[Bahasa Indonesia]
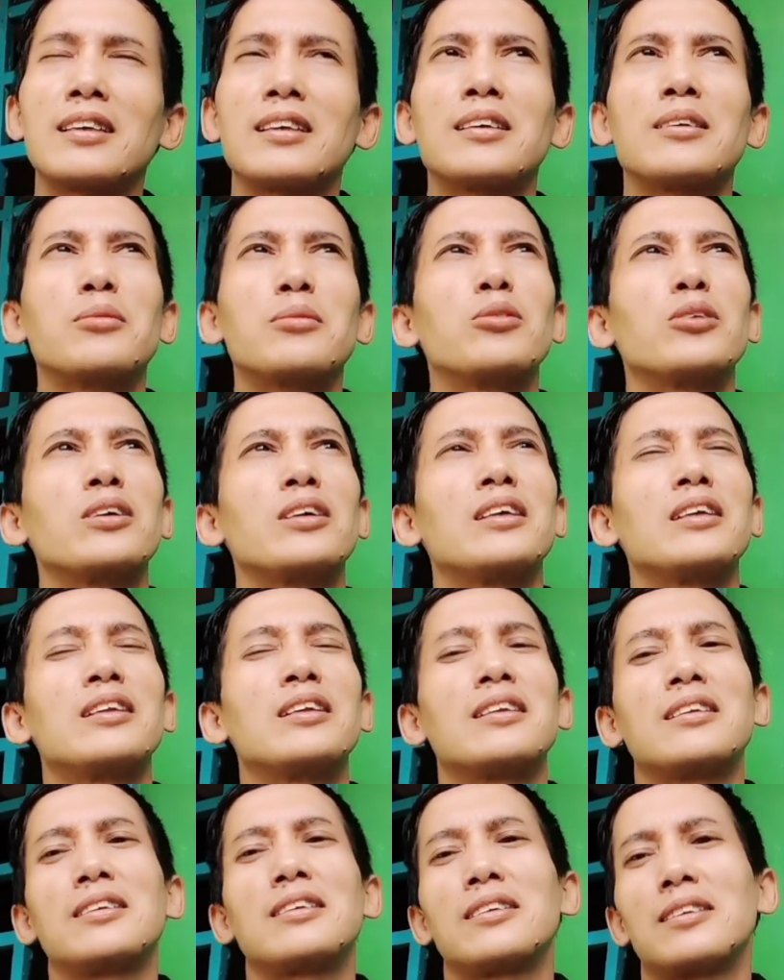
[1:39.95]
mungkin
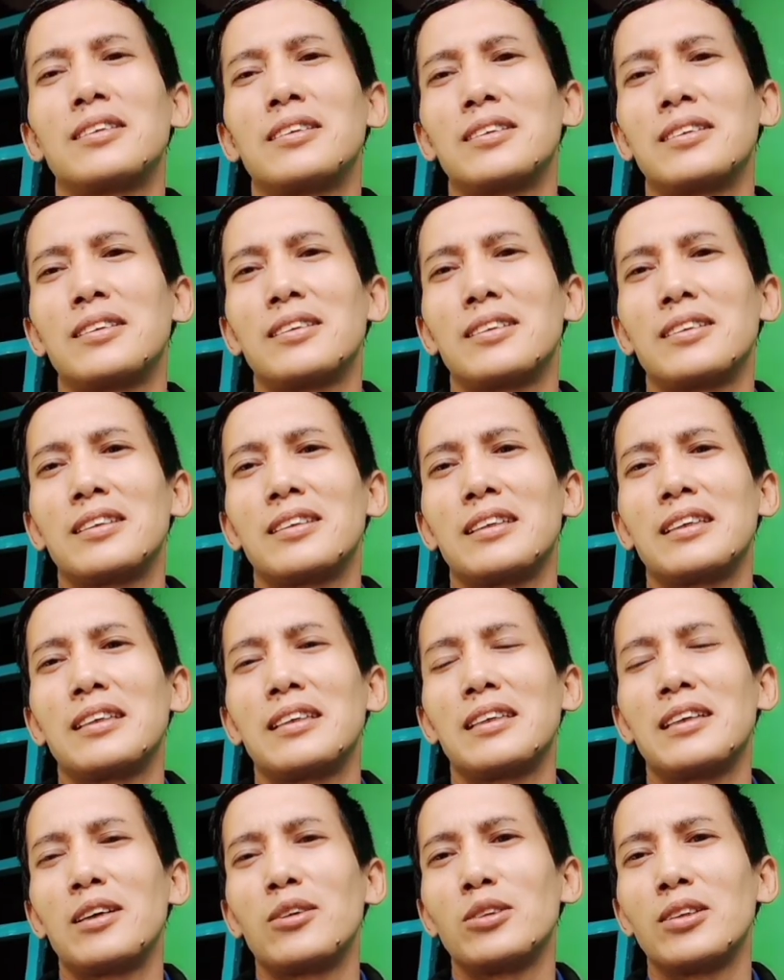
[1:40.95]

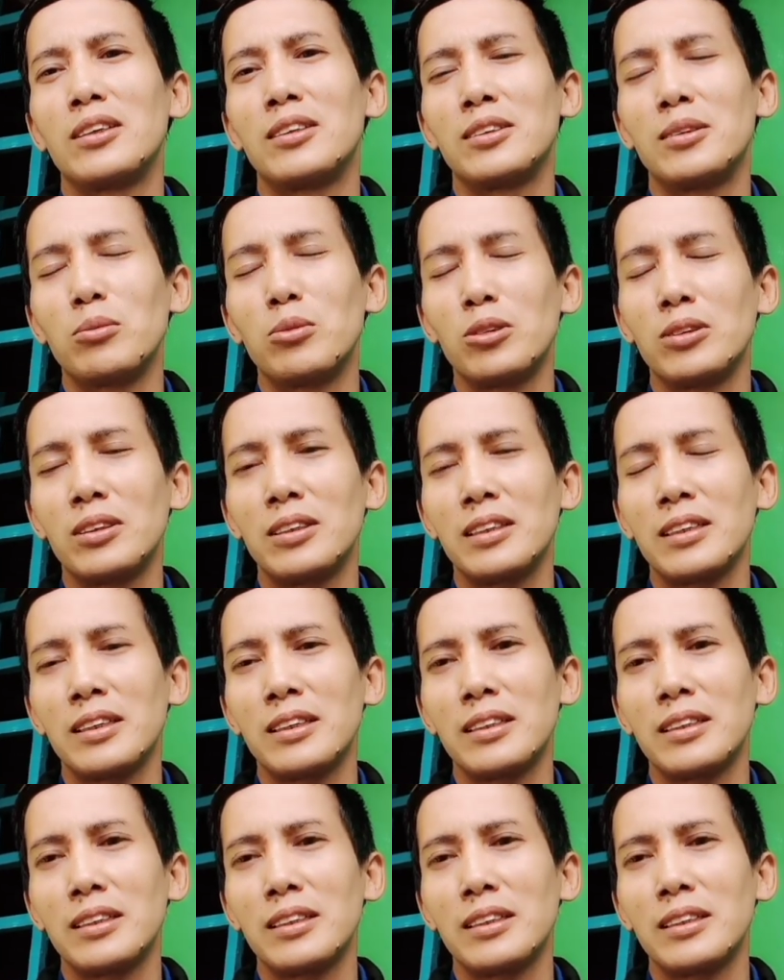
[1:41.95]
nggak usah disebutin ya